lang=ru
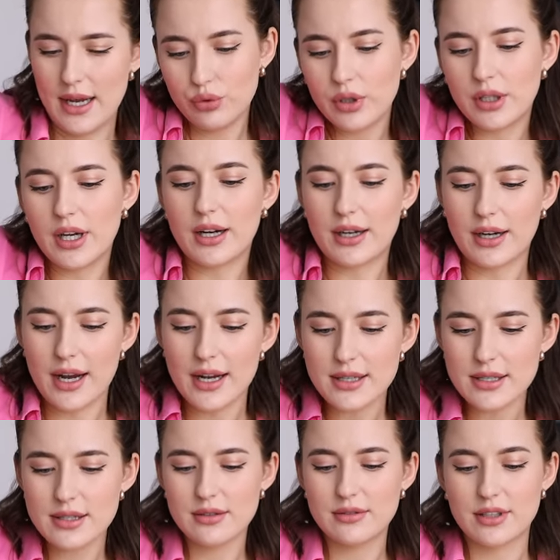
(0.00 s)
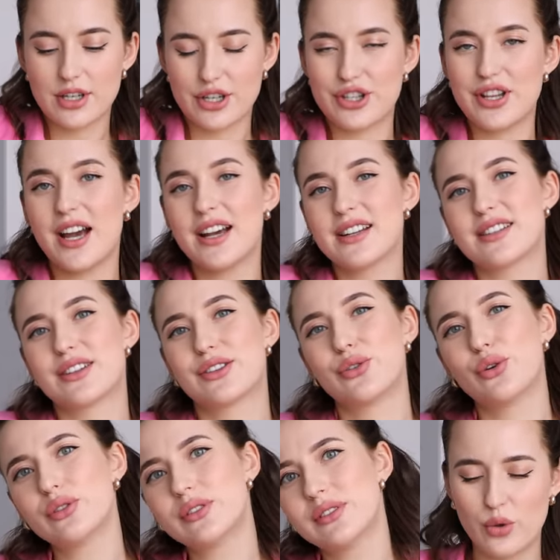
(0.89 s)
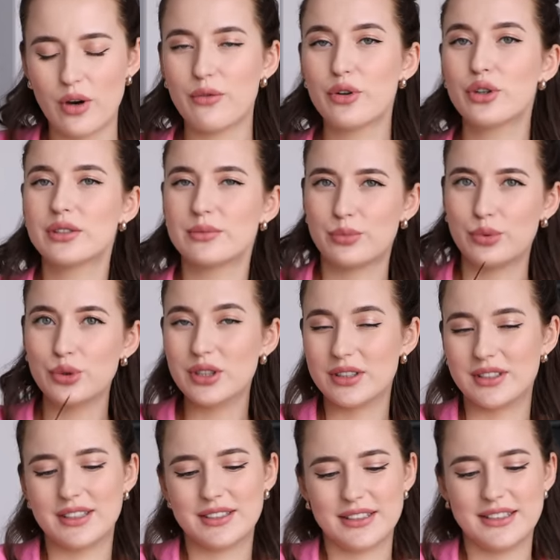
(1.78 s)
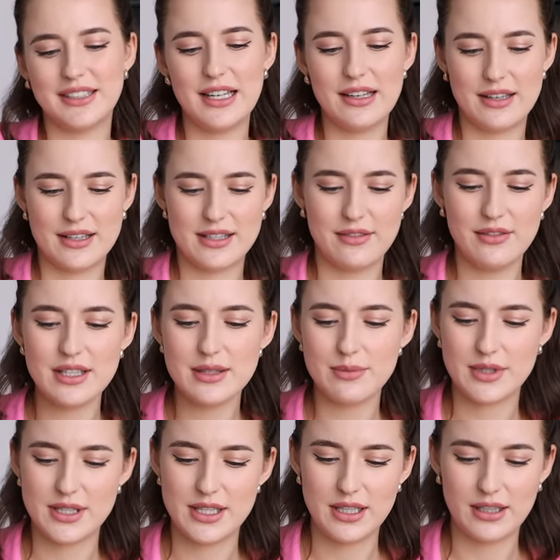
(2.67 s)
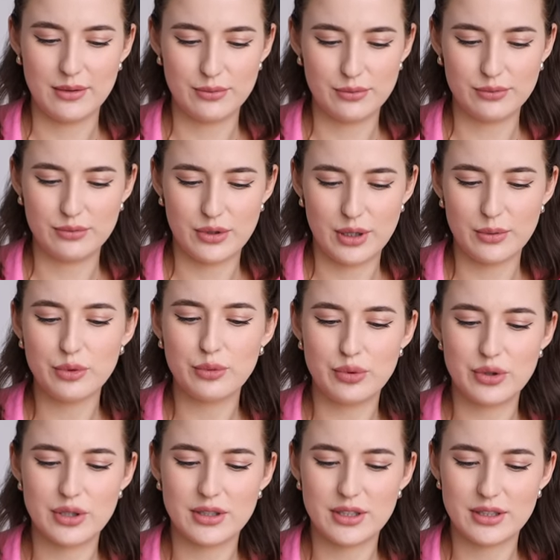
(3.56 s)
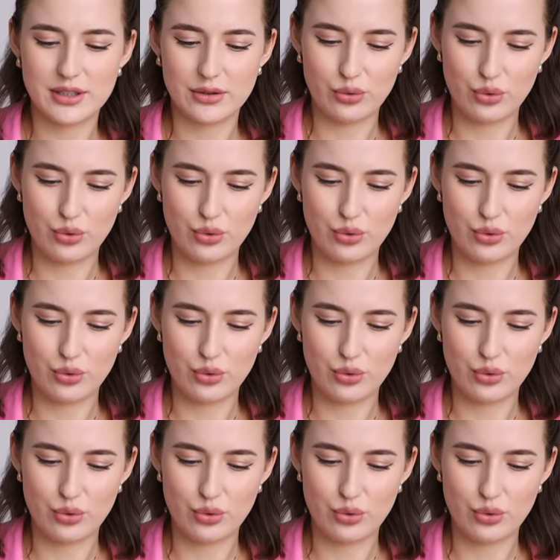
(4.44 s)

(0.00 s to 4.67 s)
Ну и как раз рождается тот, у кого будет эта сильная зависимость и кому, кому будет это